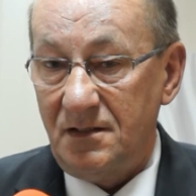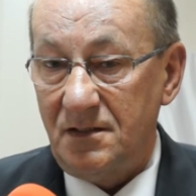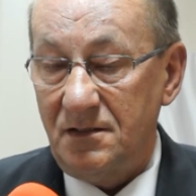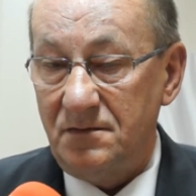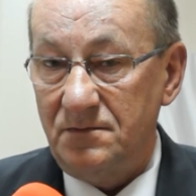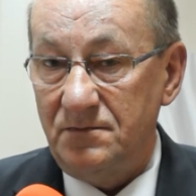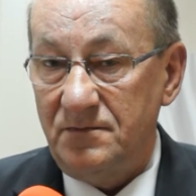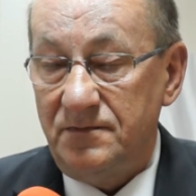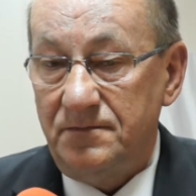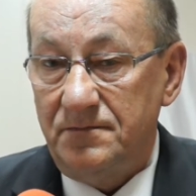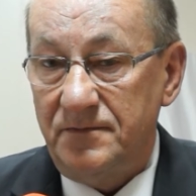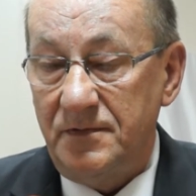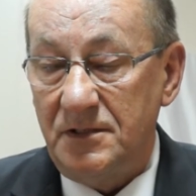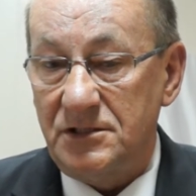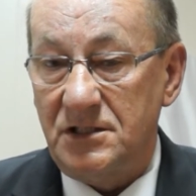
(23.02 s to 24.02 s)
No,
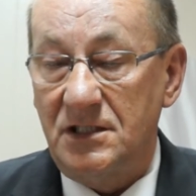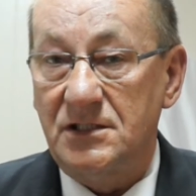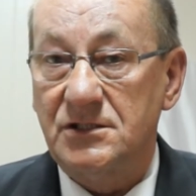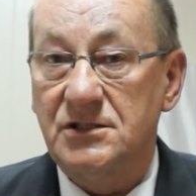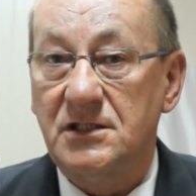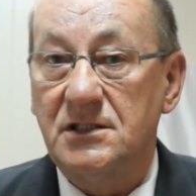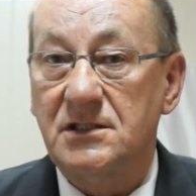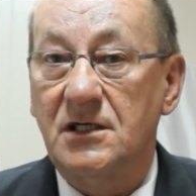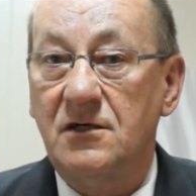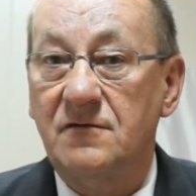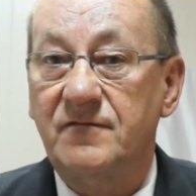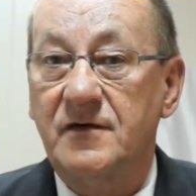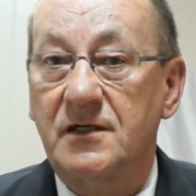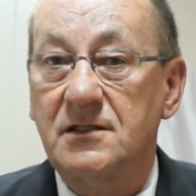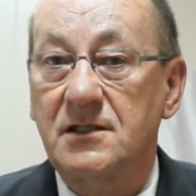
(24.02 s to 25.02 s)
myślę, że ta
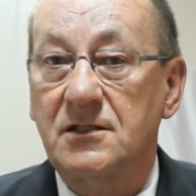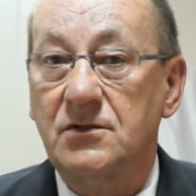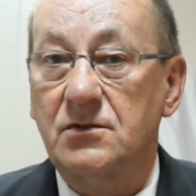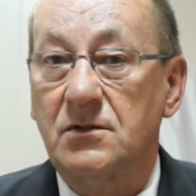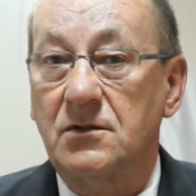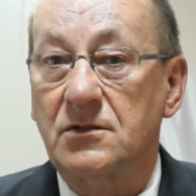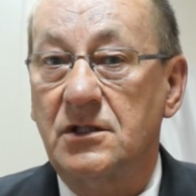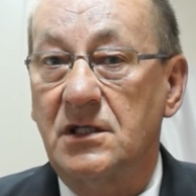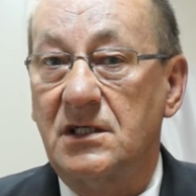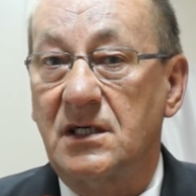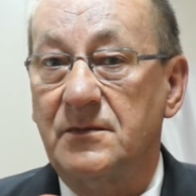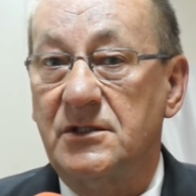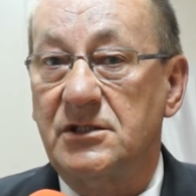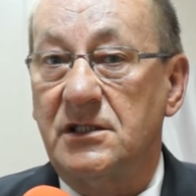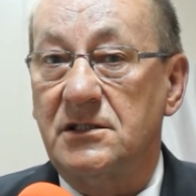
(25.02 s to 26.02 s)
oferta, którą
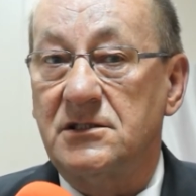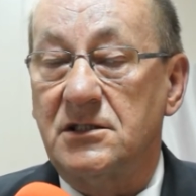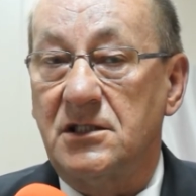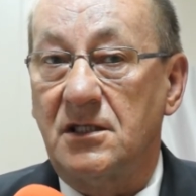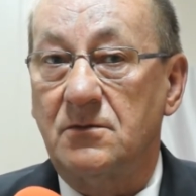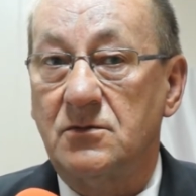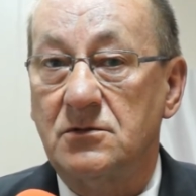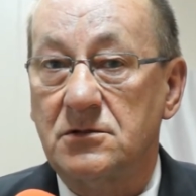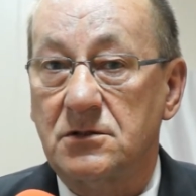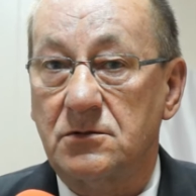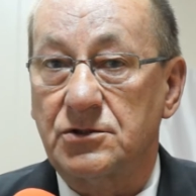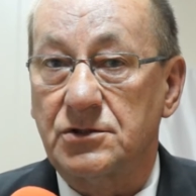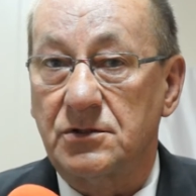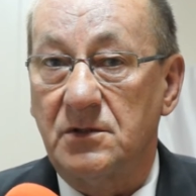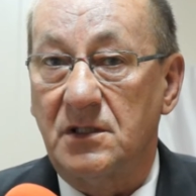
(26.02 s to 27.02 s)
kilka miesięcy temu
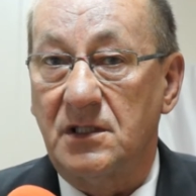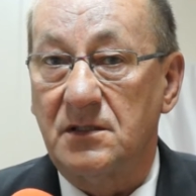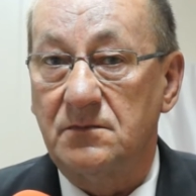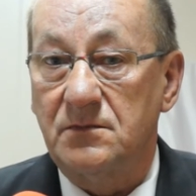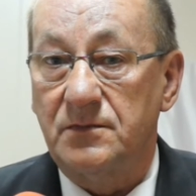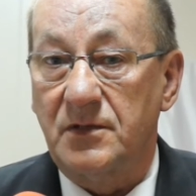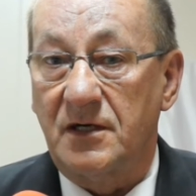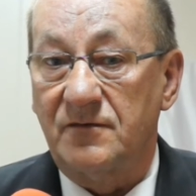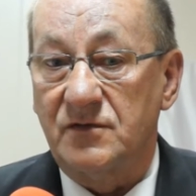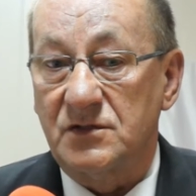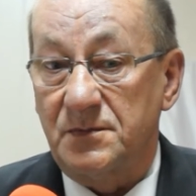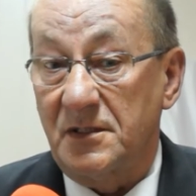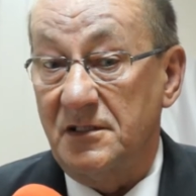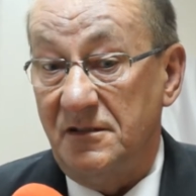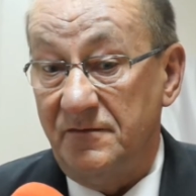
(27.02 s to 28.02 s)
złożyłem Prawo i
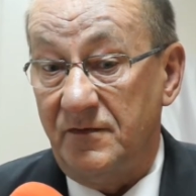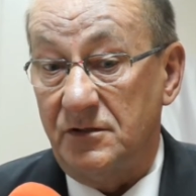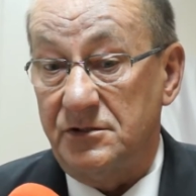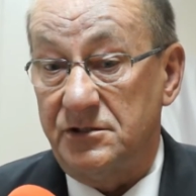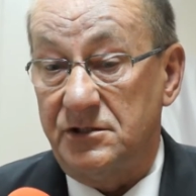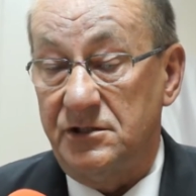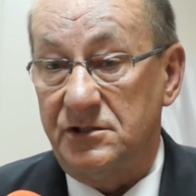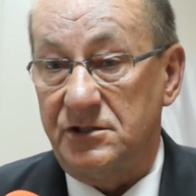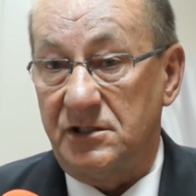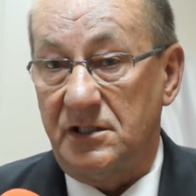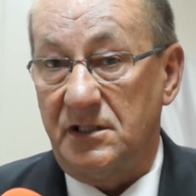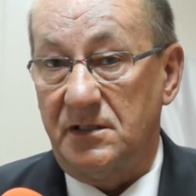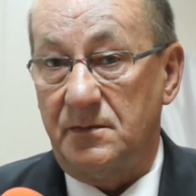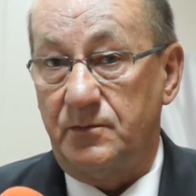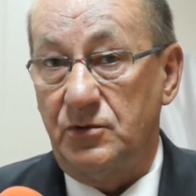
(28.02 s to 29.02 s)
Sprawiedliwości,
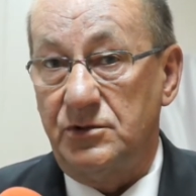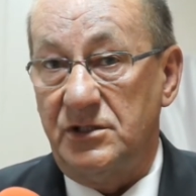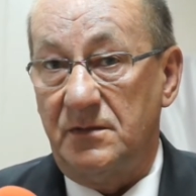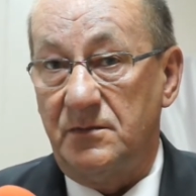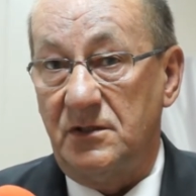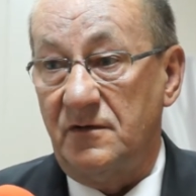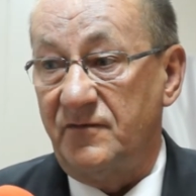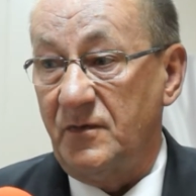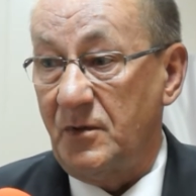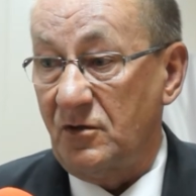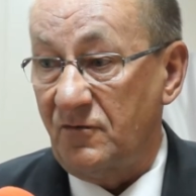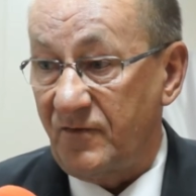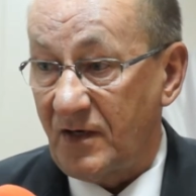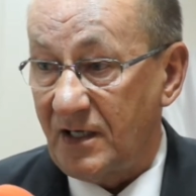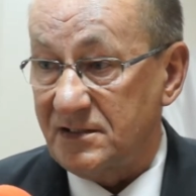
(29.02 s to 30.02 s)
że pójdziemy do
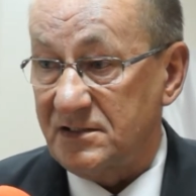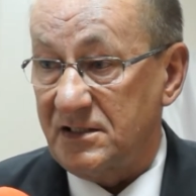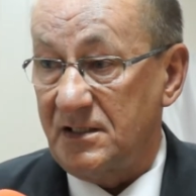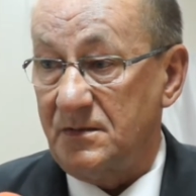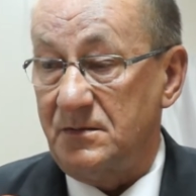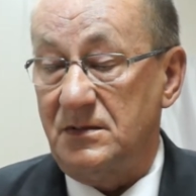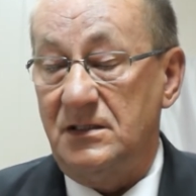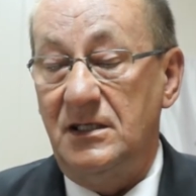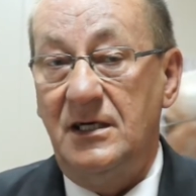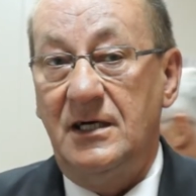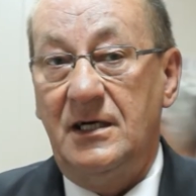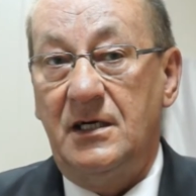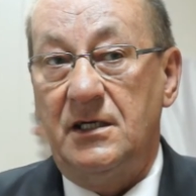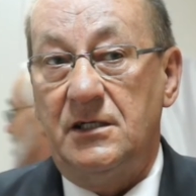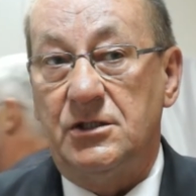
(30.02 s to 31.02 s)
wyborów razem
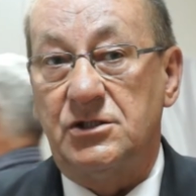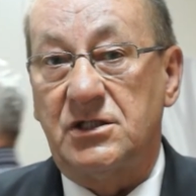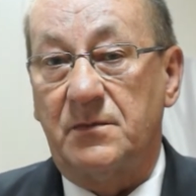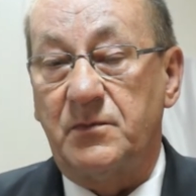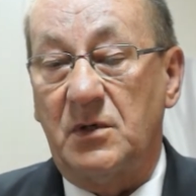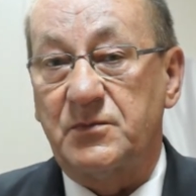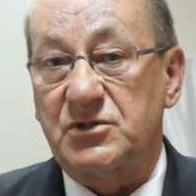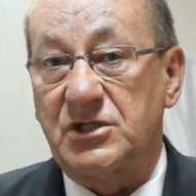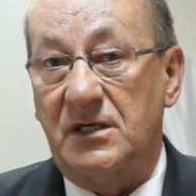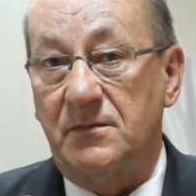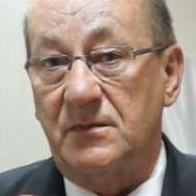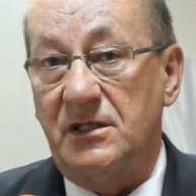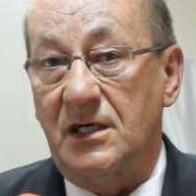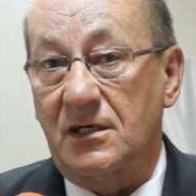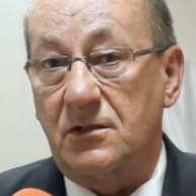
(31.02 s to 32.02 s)
i że
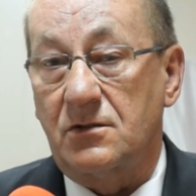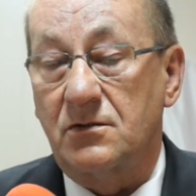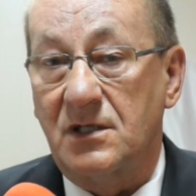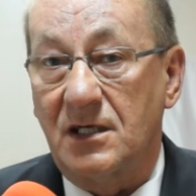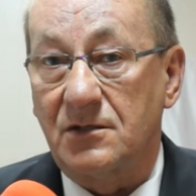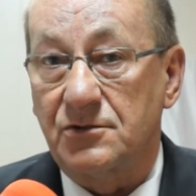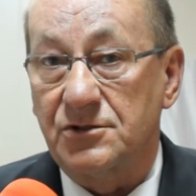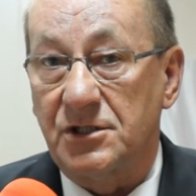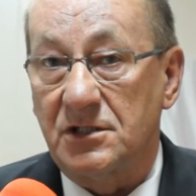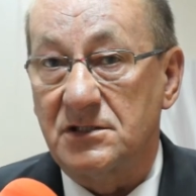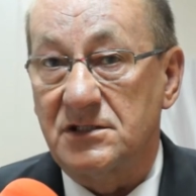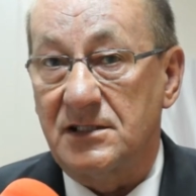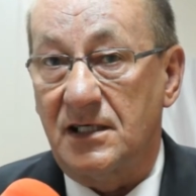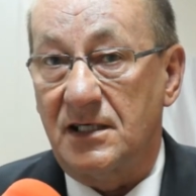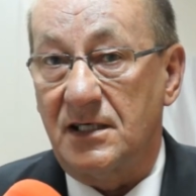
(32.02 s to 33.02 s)
poprzemy jako Ruda
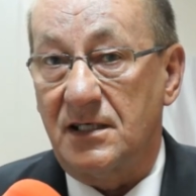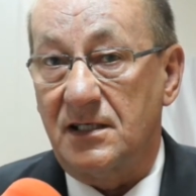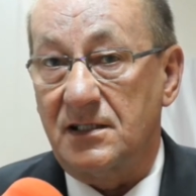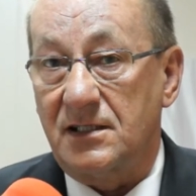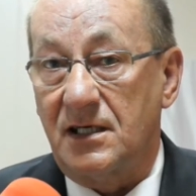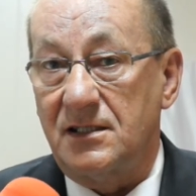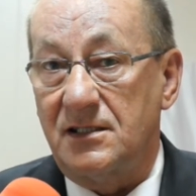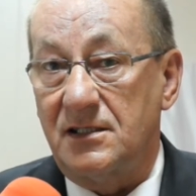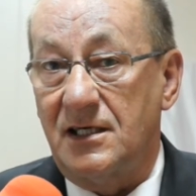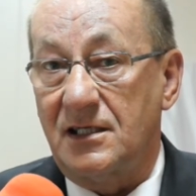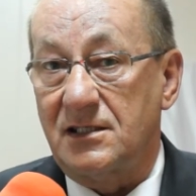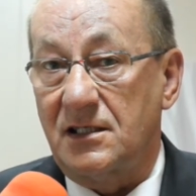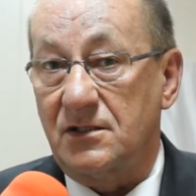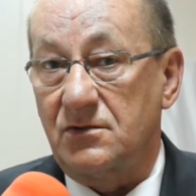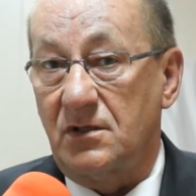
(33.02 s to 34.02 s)
Grudziądza
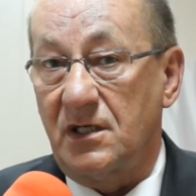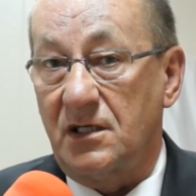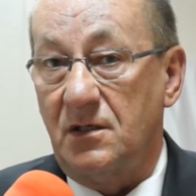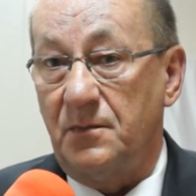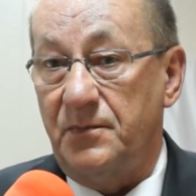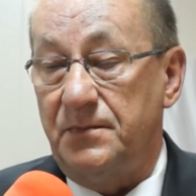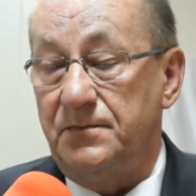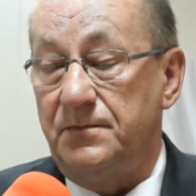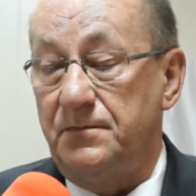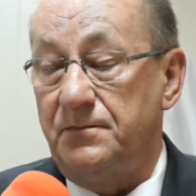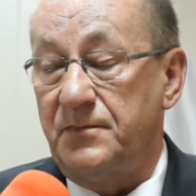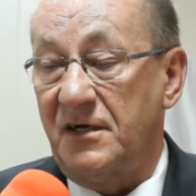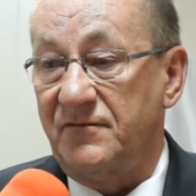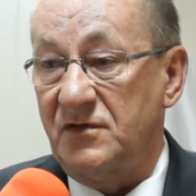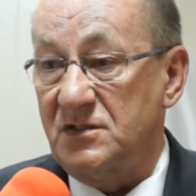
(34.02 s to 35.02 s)
kandydata, którego
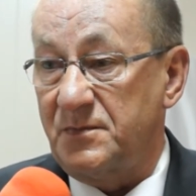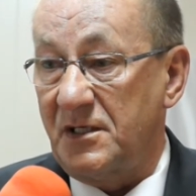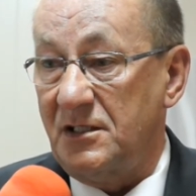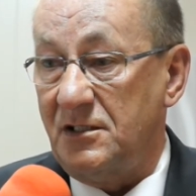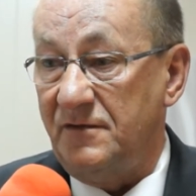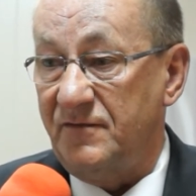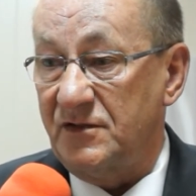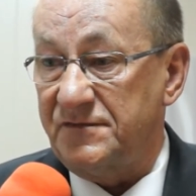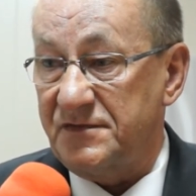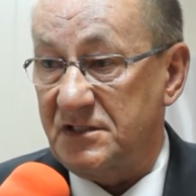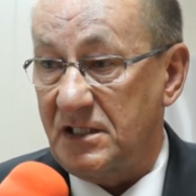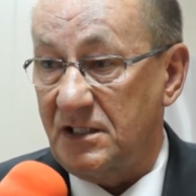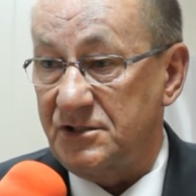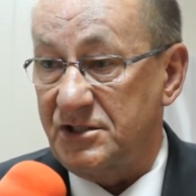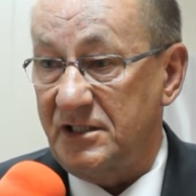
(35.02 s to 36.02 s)
Prawo i Sprawiedliwość
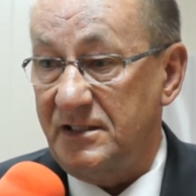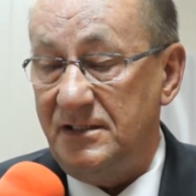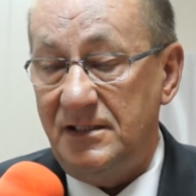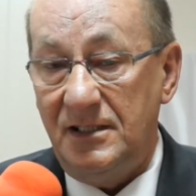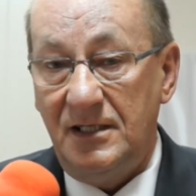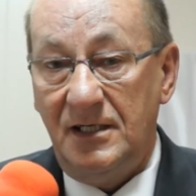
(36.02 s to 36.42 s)
wskaże,